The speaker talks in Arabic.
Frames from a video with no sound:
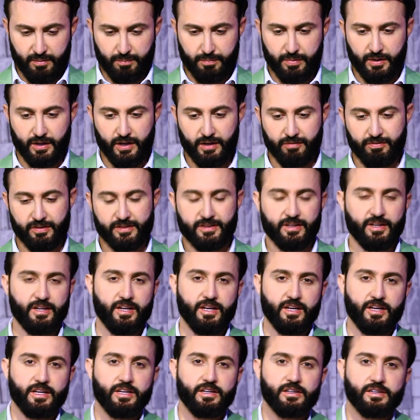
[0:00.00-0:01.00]
بالفترة
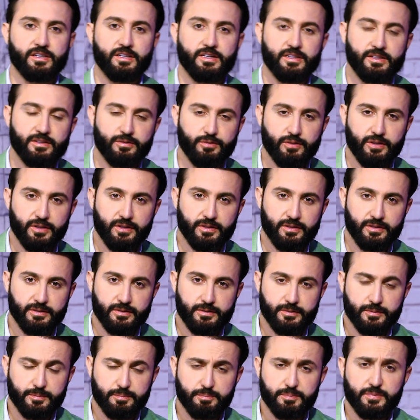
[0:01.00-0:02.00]
الأخيرة
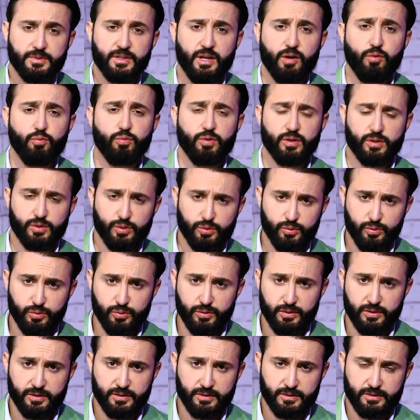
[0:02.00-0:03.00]
ومن أول
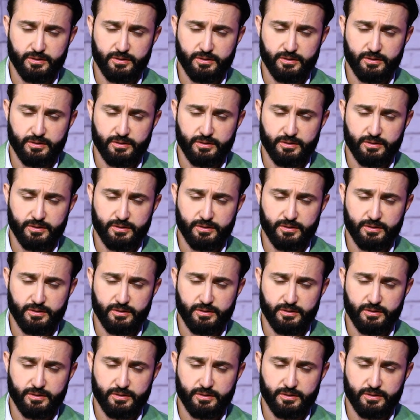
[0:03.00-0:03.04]
دخول